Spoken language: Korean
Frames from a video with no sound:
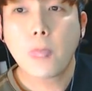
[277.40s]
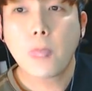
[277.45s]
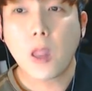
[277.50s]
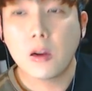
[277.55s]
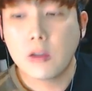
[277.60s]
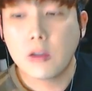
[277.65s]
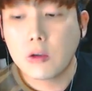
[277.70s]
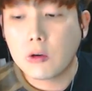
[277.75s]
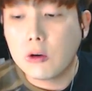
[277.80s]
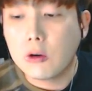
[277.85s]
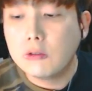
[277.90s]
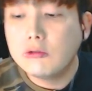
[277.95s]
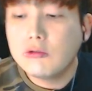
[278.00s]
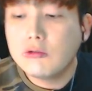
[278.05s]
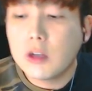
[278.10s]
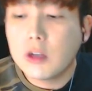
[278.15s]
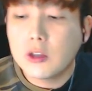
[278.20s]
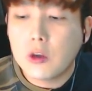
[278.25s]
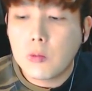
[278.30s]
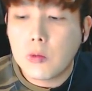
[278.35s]
이렇게
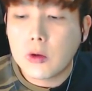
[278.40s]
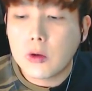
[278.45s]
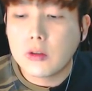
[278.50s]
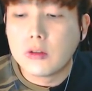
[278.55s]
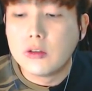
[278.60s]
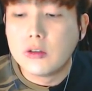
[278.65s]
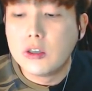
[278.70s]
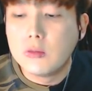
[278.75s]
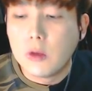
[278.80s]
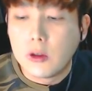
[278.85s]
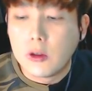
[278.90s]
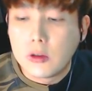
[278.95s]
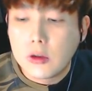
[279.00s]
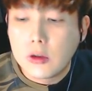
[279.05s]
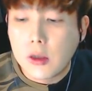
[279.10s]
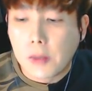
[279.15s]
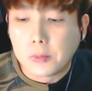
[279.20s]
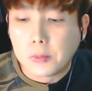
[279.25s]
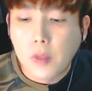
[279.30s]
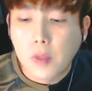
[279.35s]
걸쭉한 떡볶이
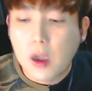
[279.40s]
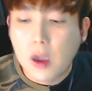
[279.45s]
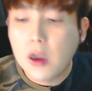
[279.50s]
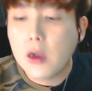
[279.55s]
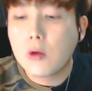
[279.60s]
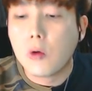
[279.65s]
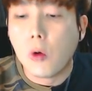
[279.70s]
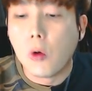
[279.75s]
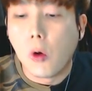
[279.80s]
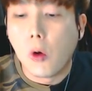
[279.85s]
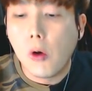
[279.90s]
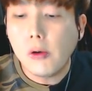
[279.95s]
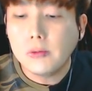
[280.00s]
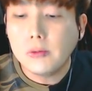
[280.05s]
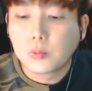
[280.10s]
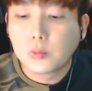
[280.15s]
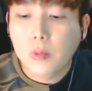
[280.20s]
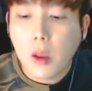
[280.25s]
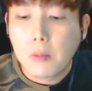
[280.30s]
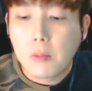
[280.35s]
드시면은 하얗고
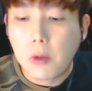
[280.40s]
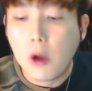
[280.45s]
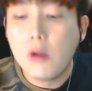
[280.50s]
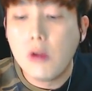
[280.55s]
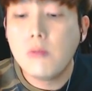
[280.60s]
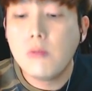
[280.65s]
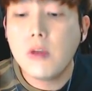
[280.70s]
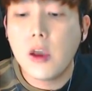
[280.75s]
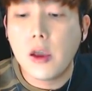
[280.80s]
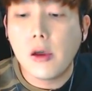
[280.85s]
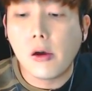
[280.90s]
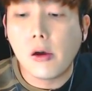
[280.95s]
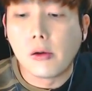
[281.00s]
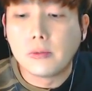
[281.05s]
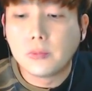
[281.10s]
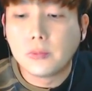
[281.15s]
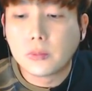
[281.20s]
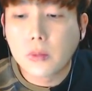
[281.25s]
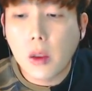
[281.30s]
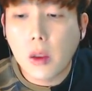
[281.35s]
별미예요.
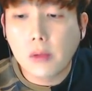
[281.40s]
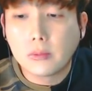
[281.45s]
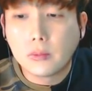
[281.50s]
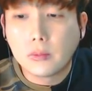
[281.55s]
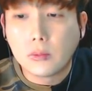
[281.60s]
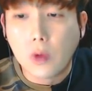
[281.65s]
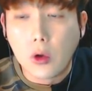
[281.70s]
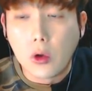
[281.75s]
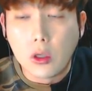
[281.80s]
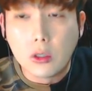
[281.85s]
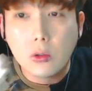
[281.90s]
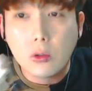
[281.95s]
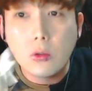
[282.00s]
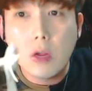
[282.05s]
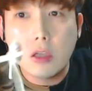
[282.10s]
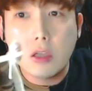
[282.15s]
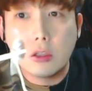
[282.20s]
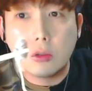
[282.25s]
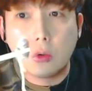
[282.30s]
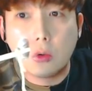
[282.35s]
여기
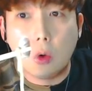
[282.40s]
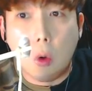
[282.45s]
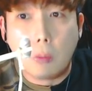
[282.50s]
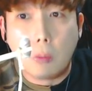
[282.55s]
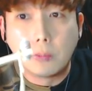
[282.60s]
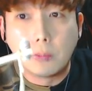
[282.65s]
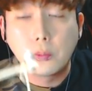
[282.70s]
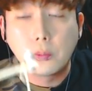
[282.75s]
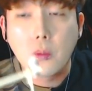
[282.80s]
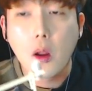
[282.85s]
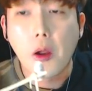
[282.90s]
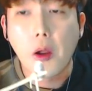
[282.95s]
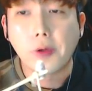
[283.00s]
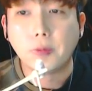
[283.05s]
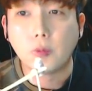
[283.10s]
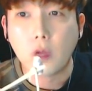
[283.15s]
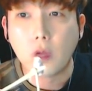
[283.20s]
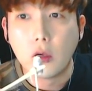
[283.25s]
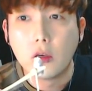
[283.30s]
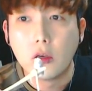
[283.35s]
소세지도
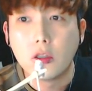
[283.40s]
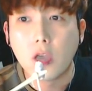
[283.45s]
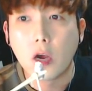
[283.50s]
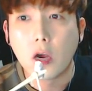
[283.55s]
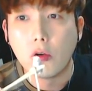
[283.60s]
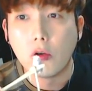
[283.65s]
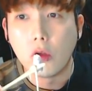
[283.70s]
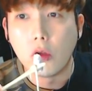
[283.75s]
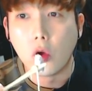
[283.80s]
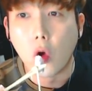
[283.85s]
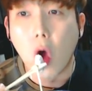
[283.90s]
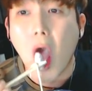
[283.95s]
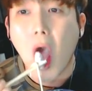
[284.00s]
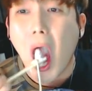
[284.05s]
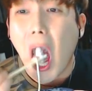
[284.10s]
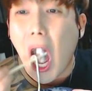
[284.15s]
은근 잘 어울리고